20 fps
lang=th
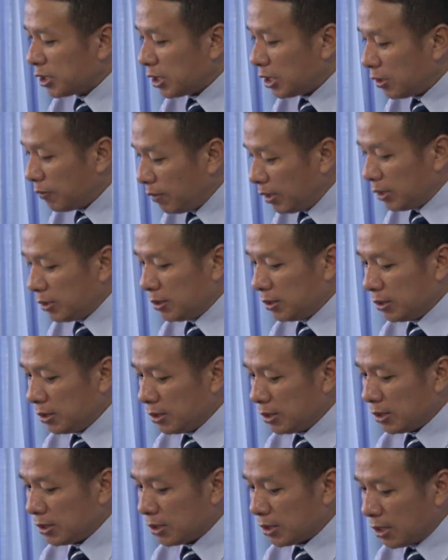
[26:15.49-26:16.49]
ชีวิต
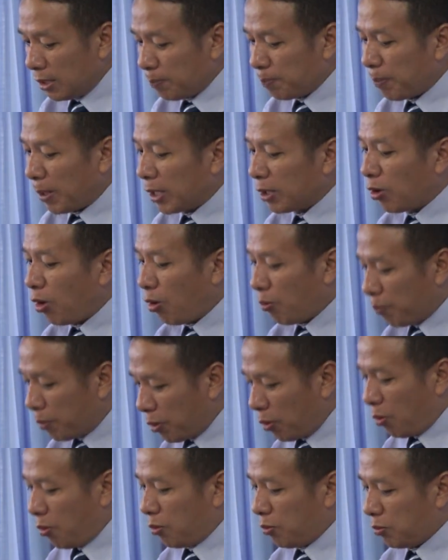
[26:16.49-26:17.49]
ซึ่งเป็นของพ
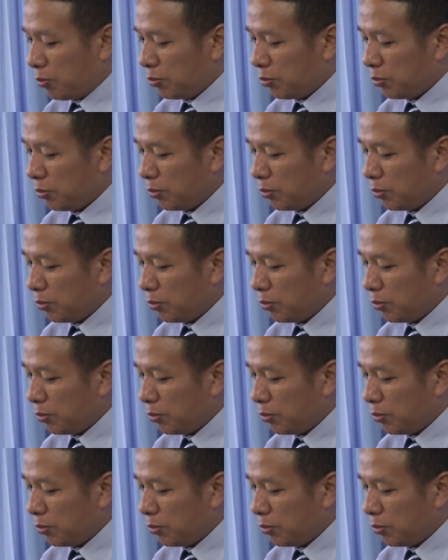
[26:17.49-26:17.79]
ระองค์